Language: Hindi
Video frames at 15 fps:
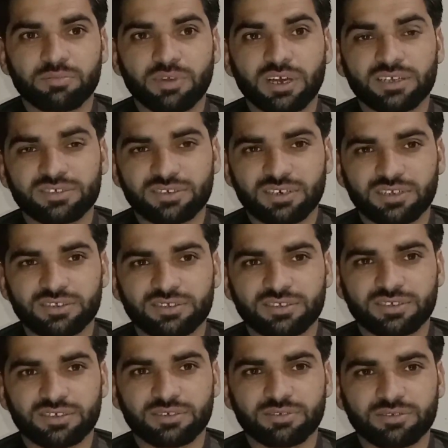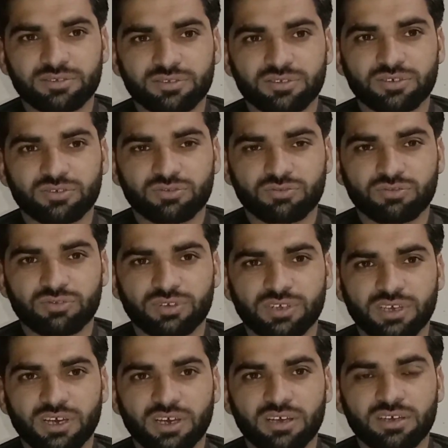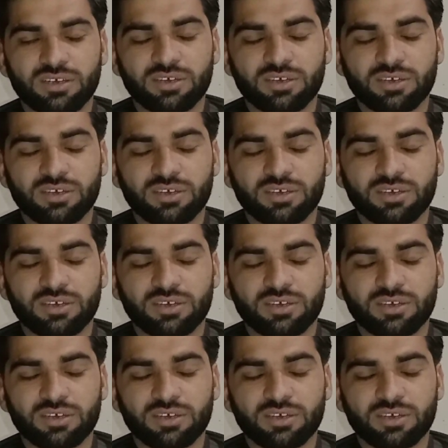पाँच रन के, के स्कोर किया